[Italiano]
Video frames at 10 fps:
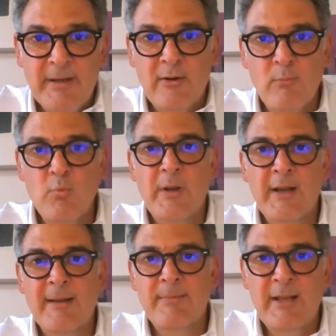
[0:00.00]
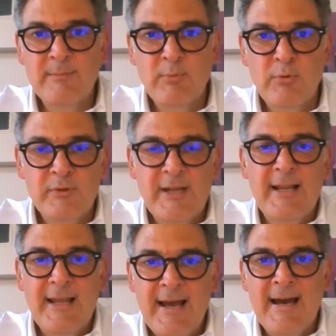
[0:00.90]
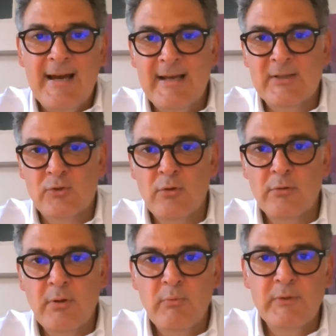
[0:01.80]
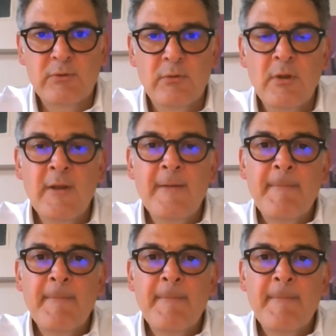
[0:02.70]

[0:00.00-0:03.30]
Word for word: perché comunque il capitalismo industriale ha assolto a questo